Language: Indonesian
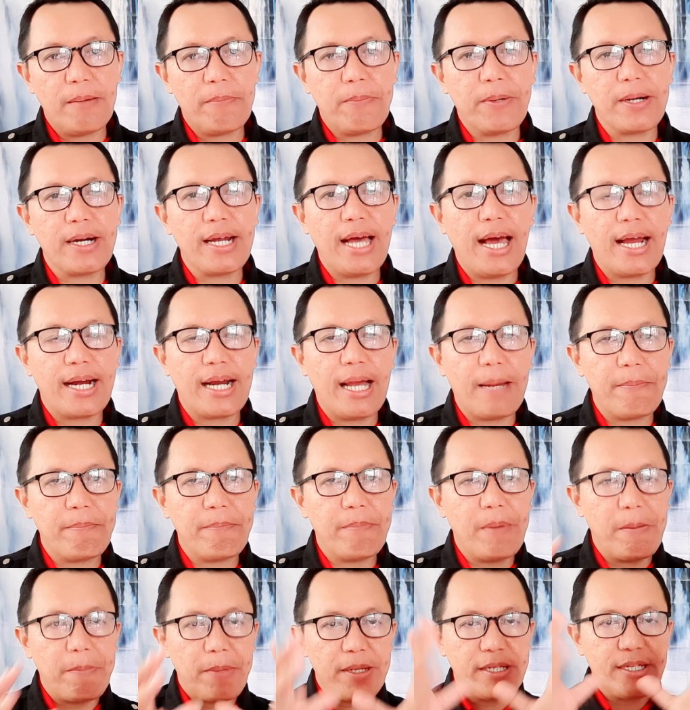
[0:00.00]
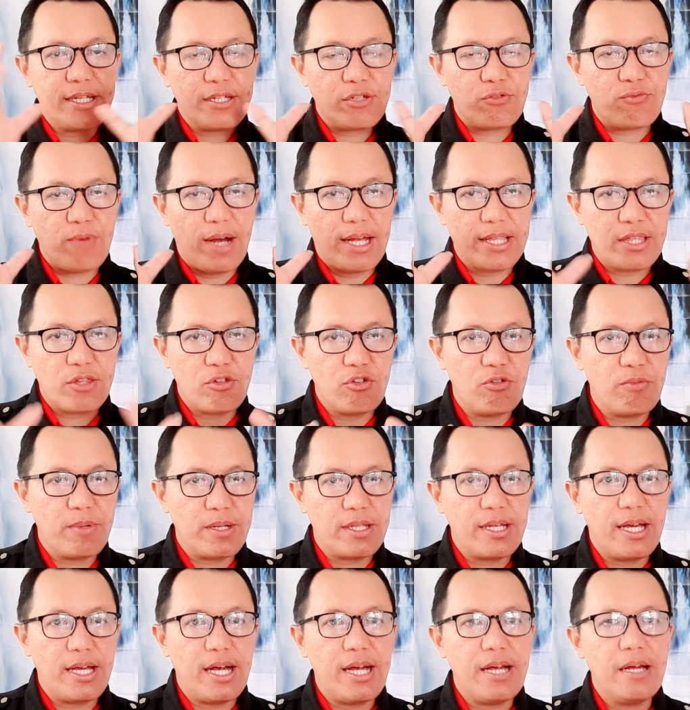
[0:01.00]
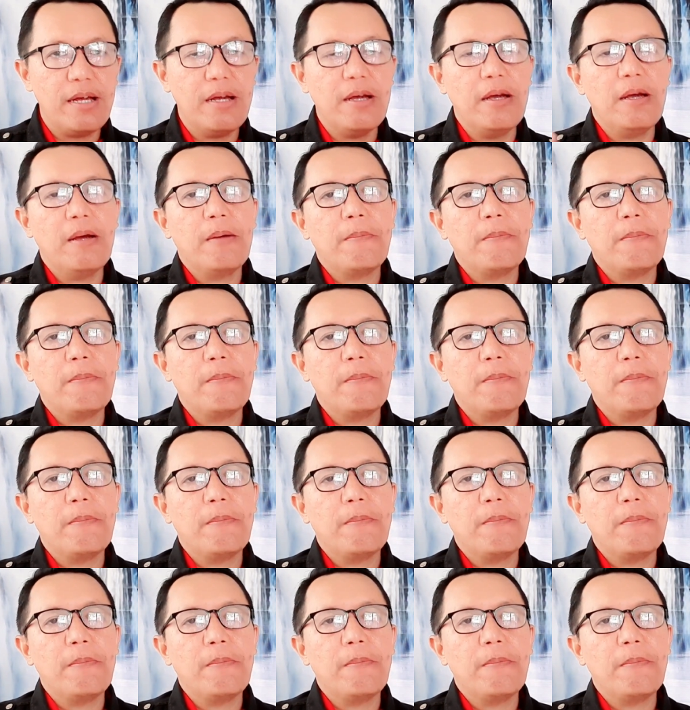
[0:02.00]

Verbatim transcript: berharap membeli sesuatu gitu ya,